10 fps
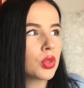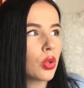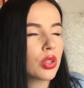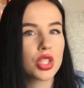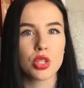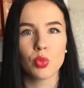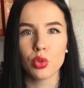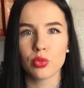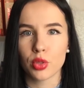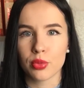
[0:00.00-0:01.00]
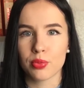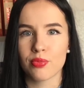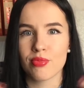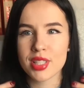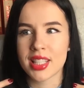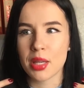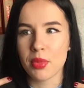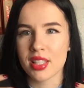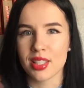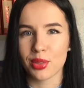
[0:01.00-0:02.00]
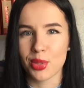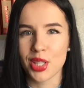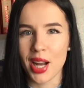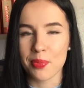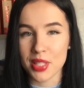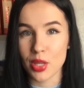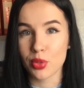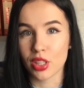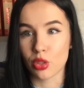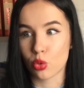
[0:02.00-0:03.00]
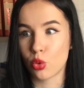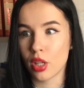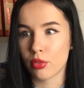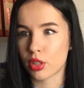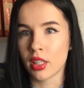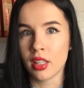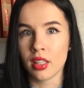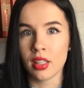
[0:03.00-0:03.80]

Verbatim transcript: то, к чему вот стремится душа, абсолютно другое. Вот